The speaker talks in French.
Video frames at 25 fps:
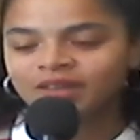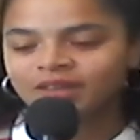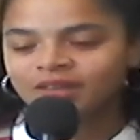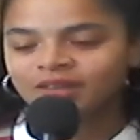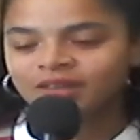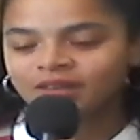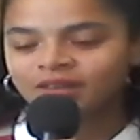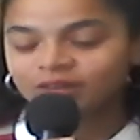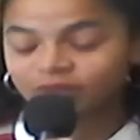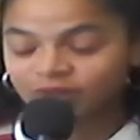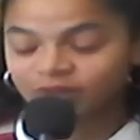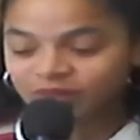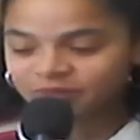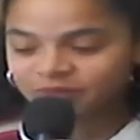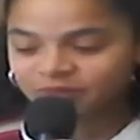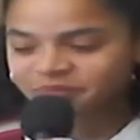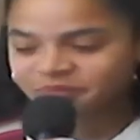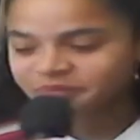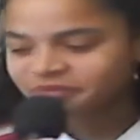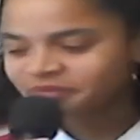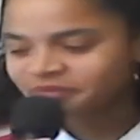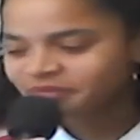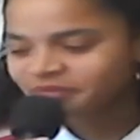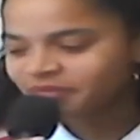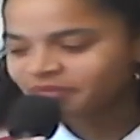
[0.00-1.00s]
Voilà.
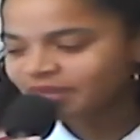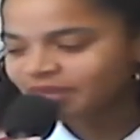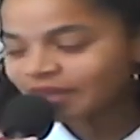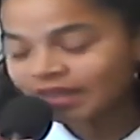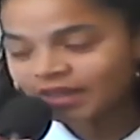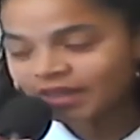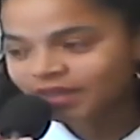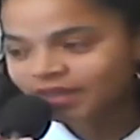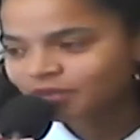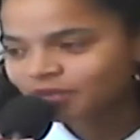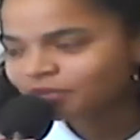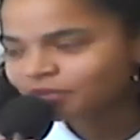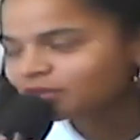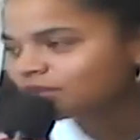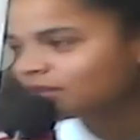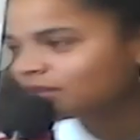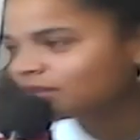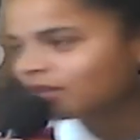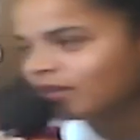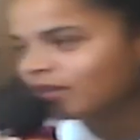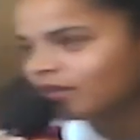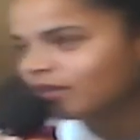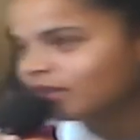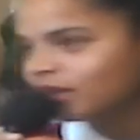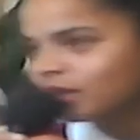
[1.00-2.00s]
Et donc,
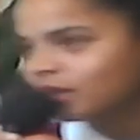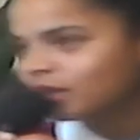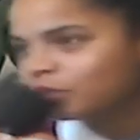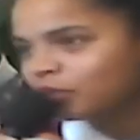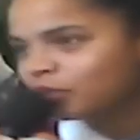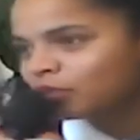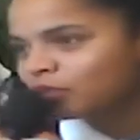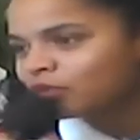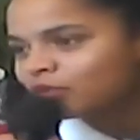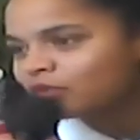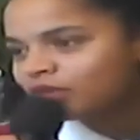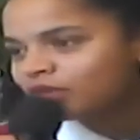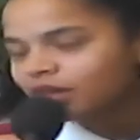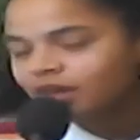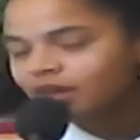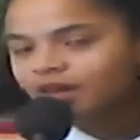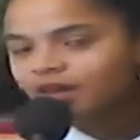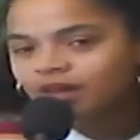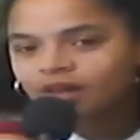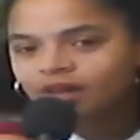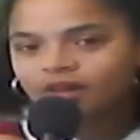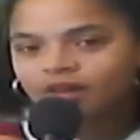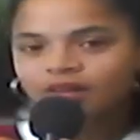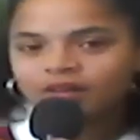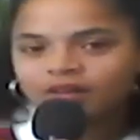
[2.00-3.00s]
euh, voilà, pour revenir
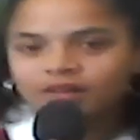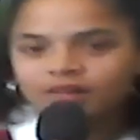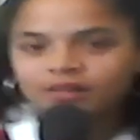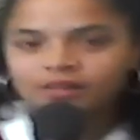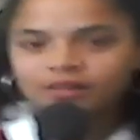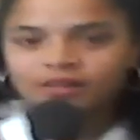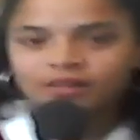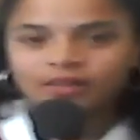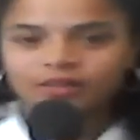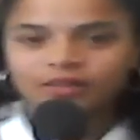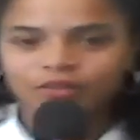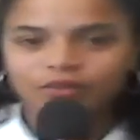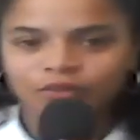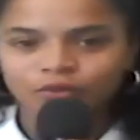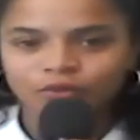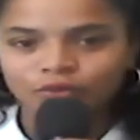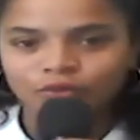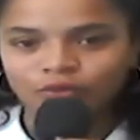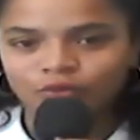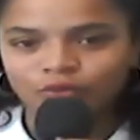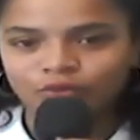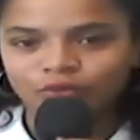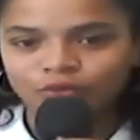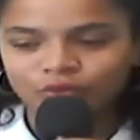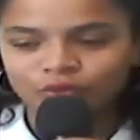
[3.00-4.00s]
à, ce, que
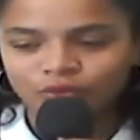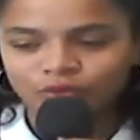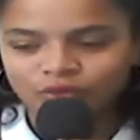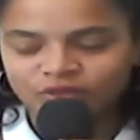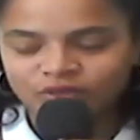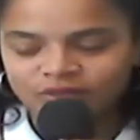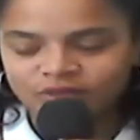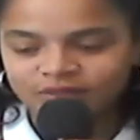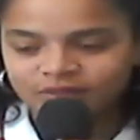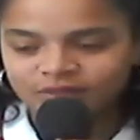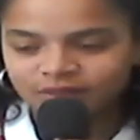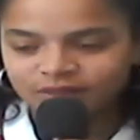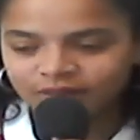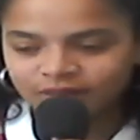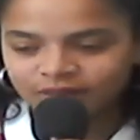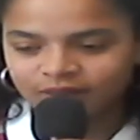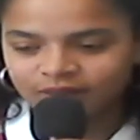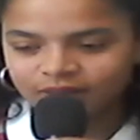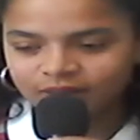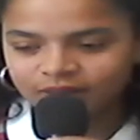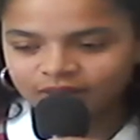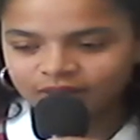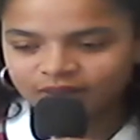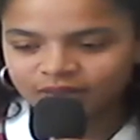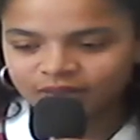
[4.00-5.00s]
je, disais.
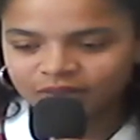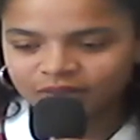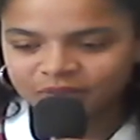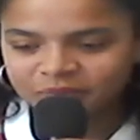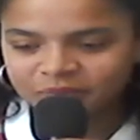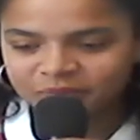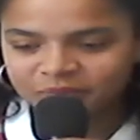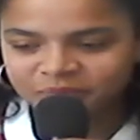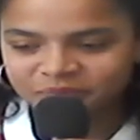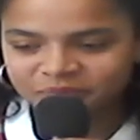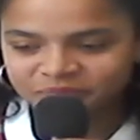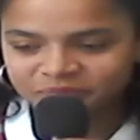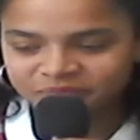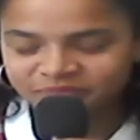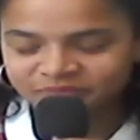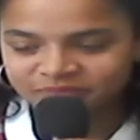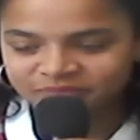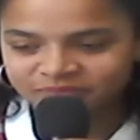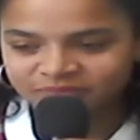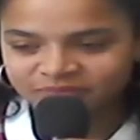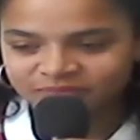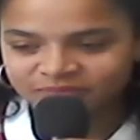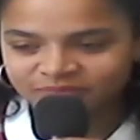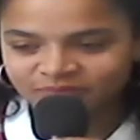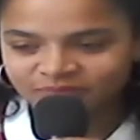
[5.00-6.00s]
Et euh,
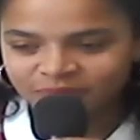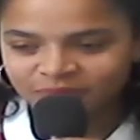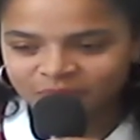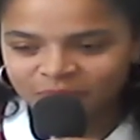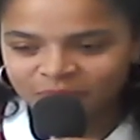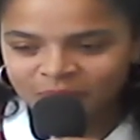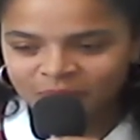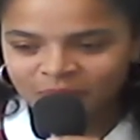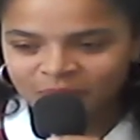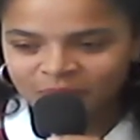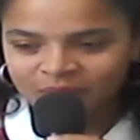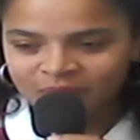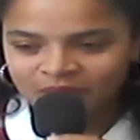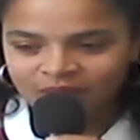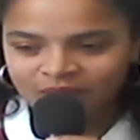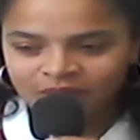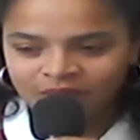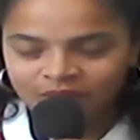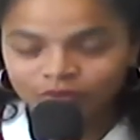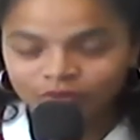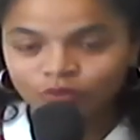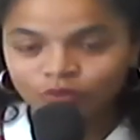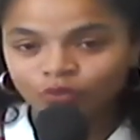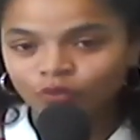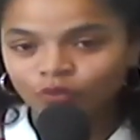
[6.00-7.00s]

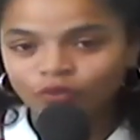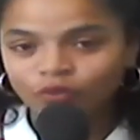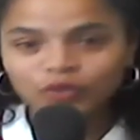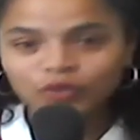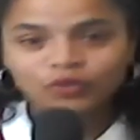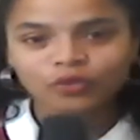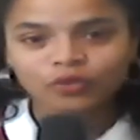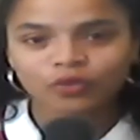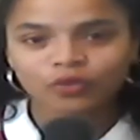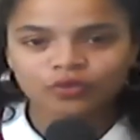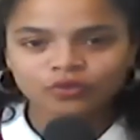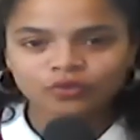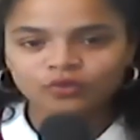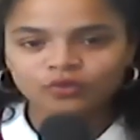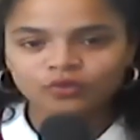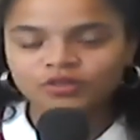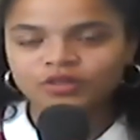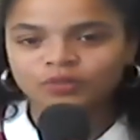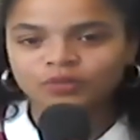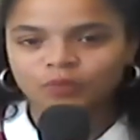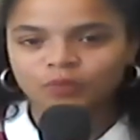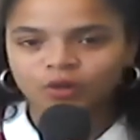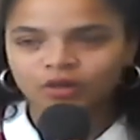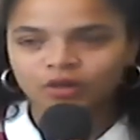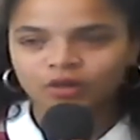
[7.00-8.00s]
donc, en fait, je suis revenue chez
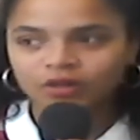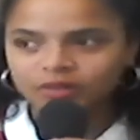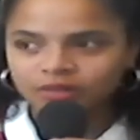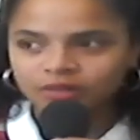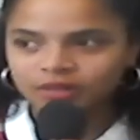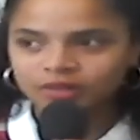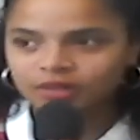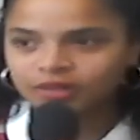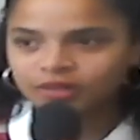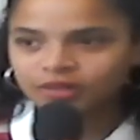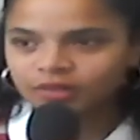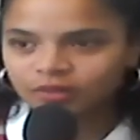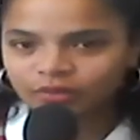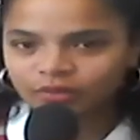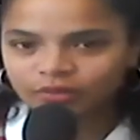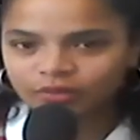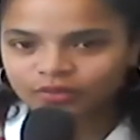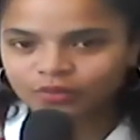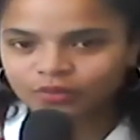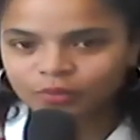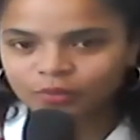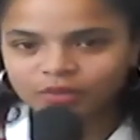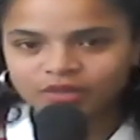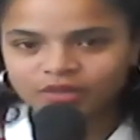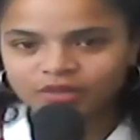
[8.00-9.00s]
moi et euh,
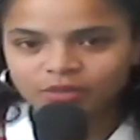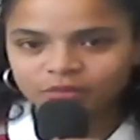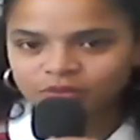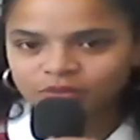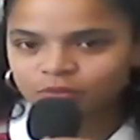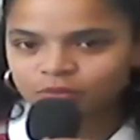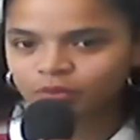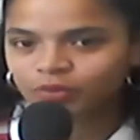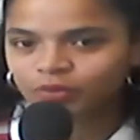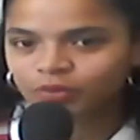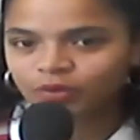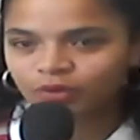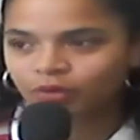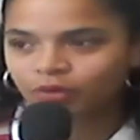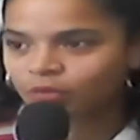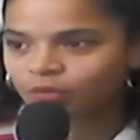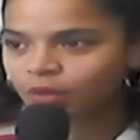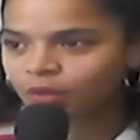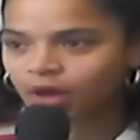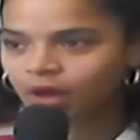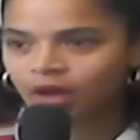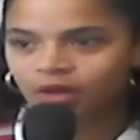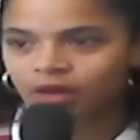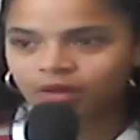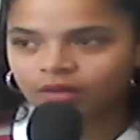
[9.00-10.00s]
j'ai commencé un petit peu
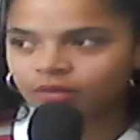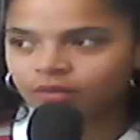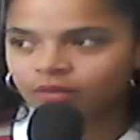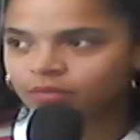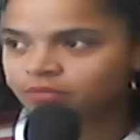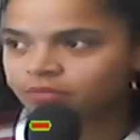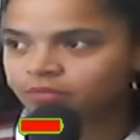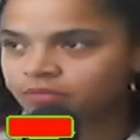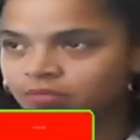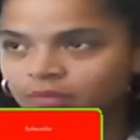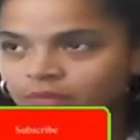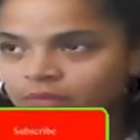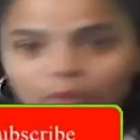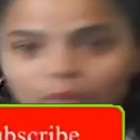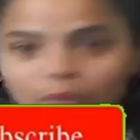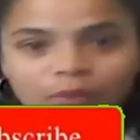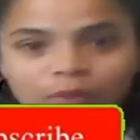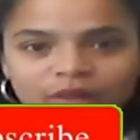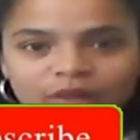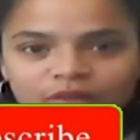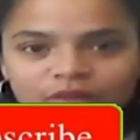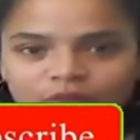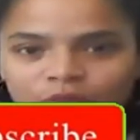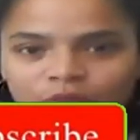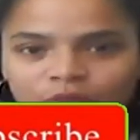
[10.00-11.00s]
bah, ma
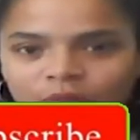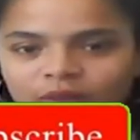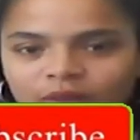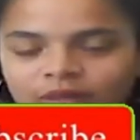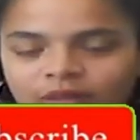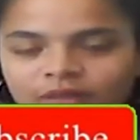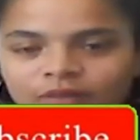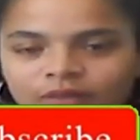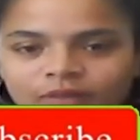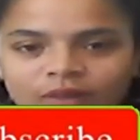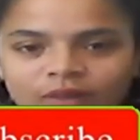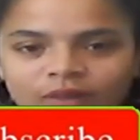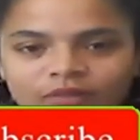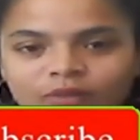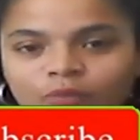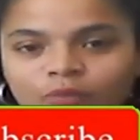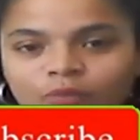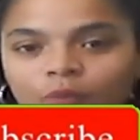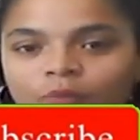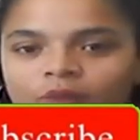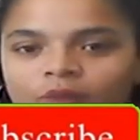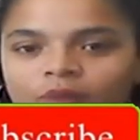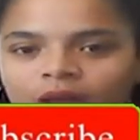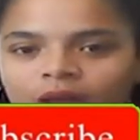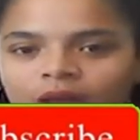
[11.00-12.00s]
première semaine avec
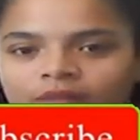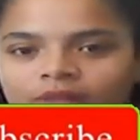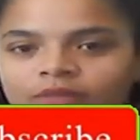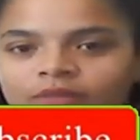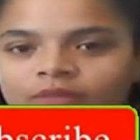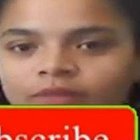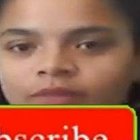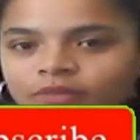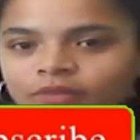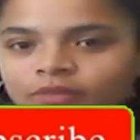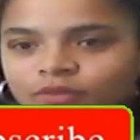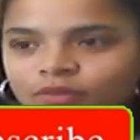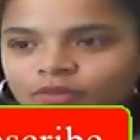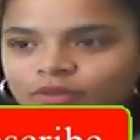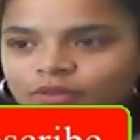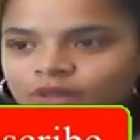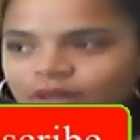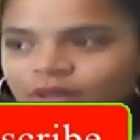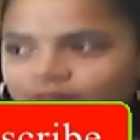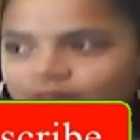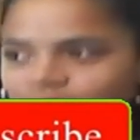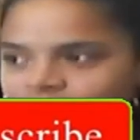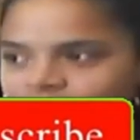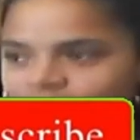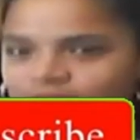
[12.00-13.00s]
mon plâtre, je
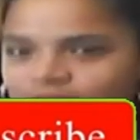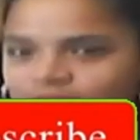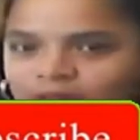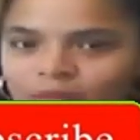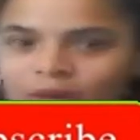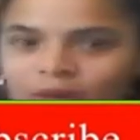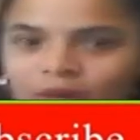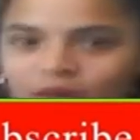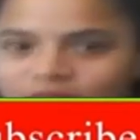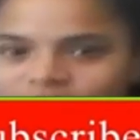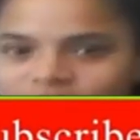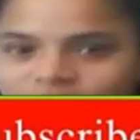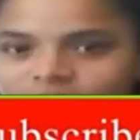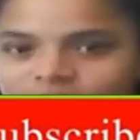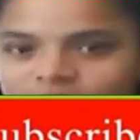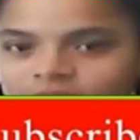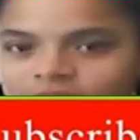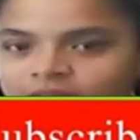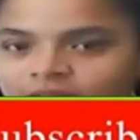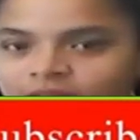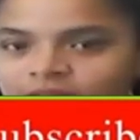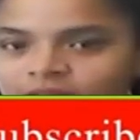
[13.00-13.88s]
galérais à marcher,